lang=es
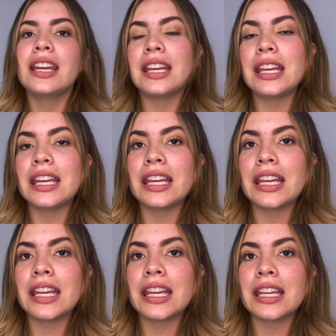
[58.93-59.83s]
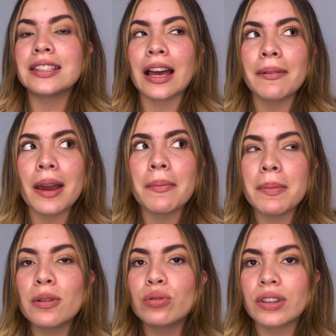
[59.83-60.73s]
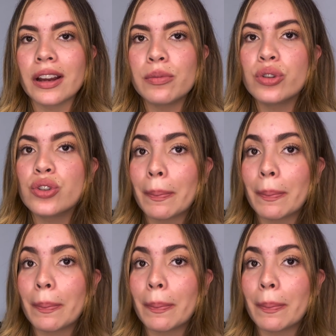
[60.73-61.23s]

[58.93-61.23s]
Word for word: Y, sabe, a mí me gustaba mucho, a